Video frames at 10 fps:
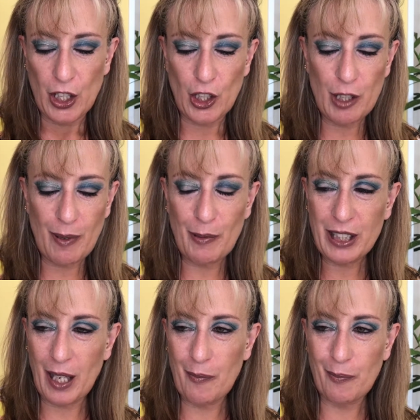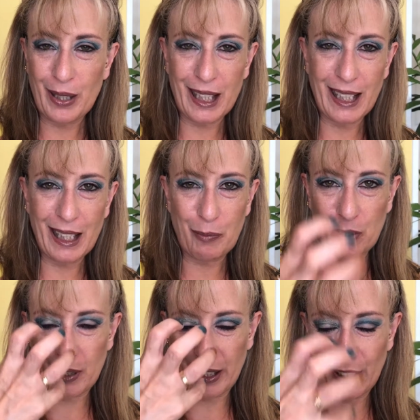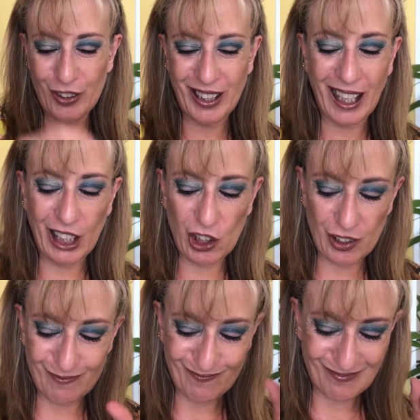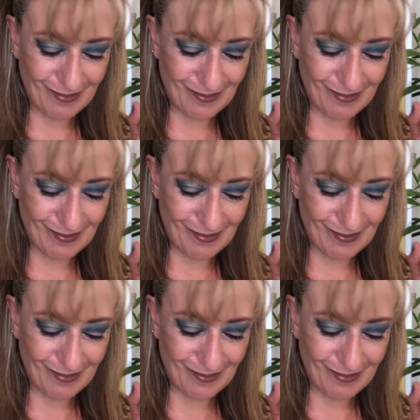Hoy vamos a empezar probando algo...